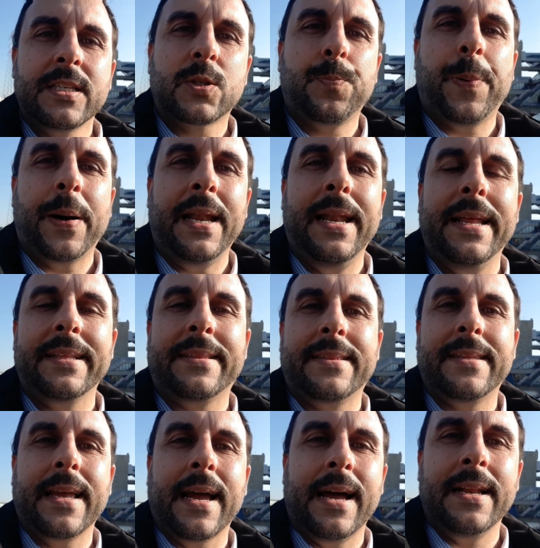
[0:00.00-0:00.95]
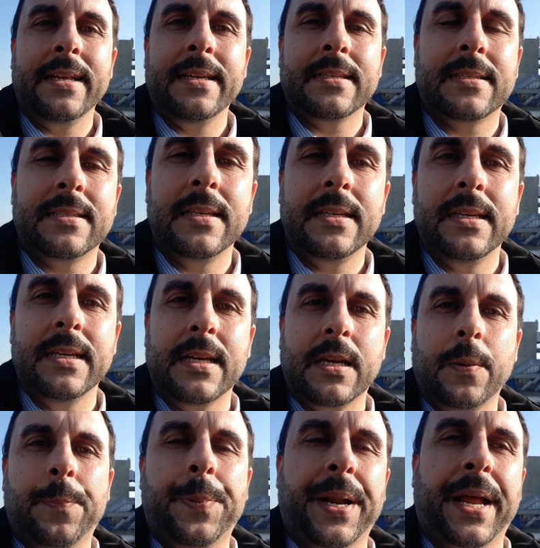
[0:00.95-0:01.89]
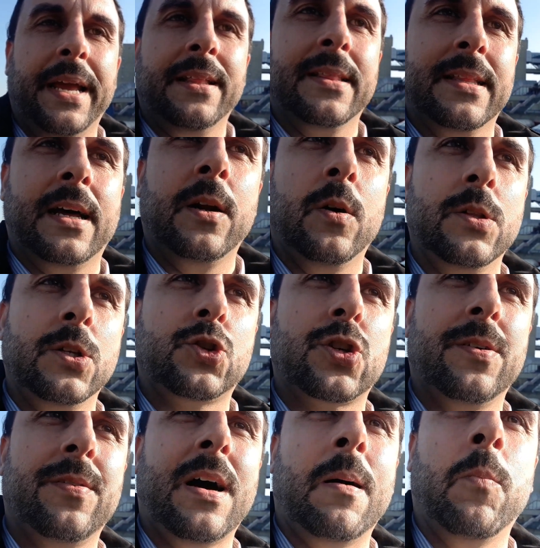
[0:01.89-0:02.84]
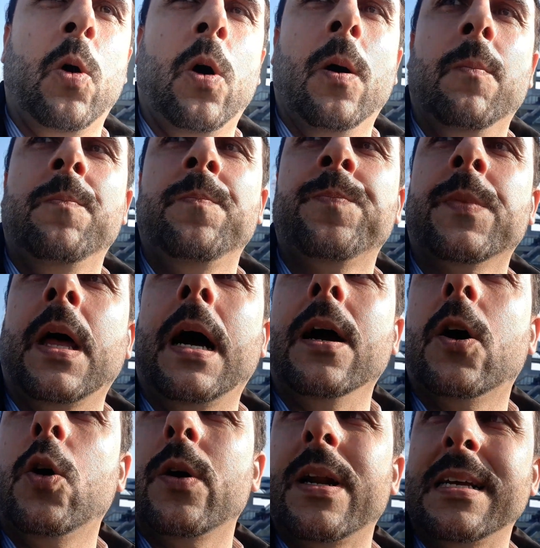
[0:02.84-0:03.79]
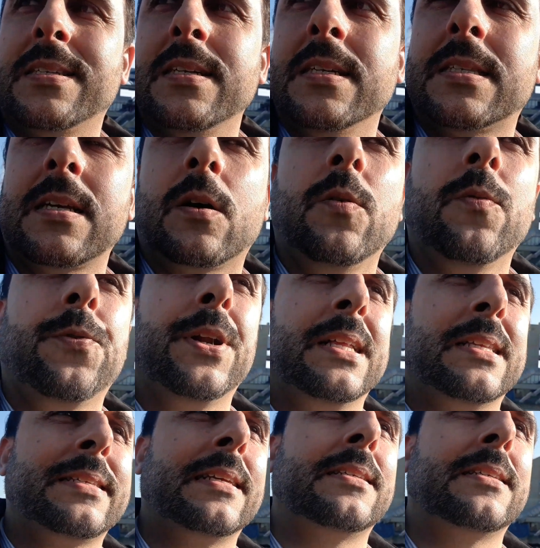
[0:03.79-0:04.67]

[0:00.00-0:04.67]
spallettiani si riprendano. Dicevamo ancora senza conferenza